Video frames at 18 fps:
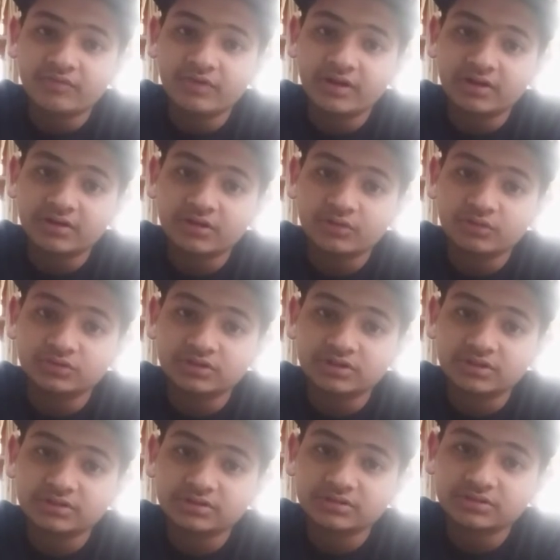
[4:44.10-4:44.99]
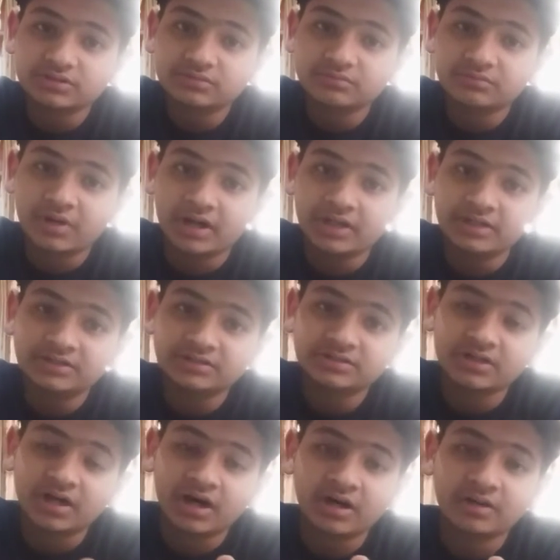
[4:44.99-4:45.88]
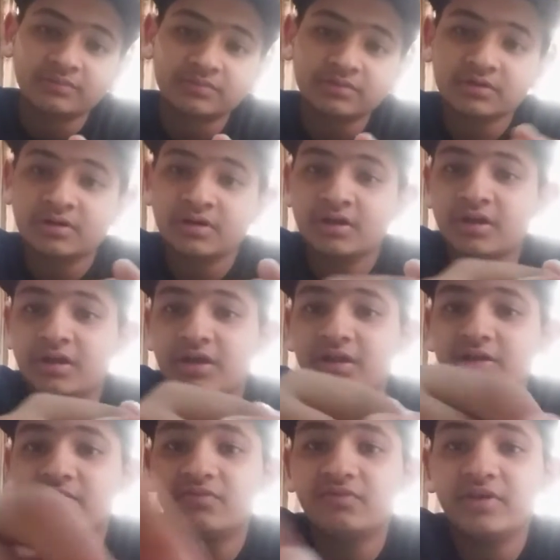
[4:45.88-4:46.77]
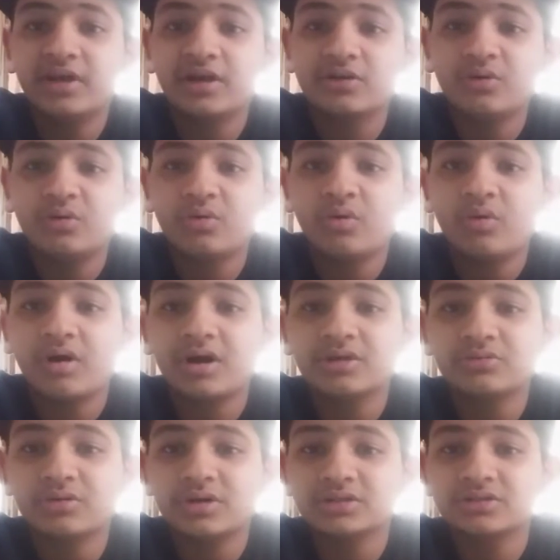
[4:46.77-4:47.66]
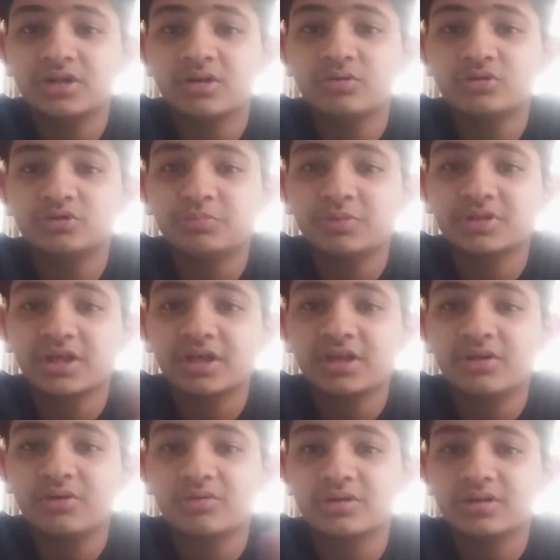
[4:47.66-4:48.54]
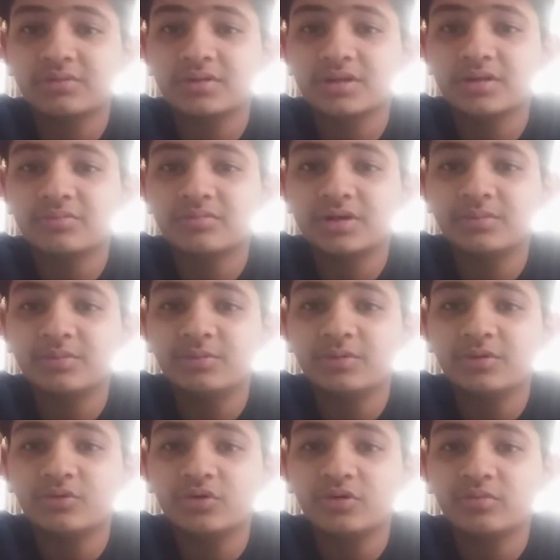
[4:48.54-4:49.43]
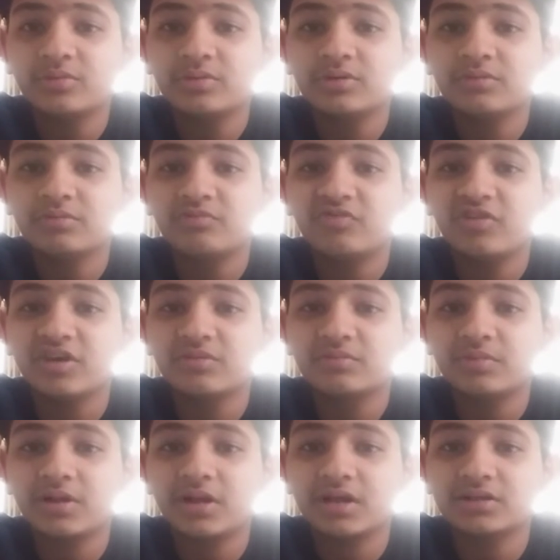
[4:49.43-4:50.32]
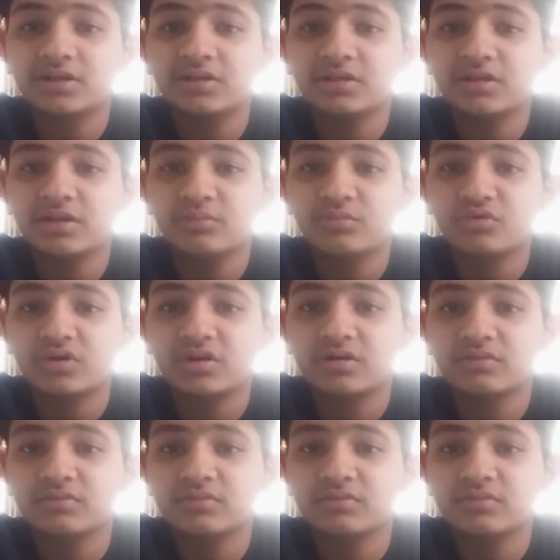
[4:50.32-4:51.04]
फेक यूजर्स भाई साहब इन फेक लोगों का तो आजकल कुछ पता ही नहीं होता मतलब कभी भी कोई भी फेक फैला देते हैं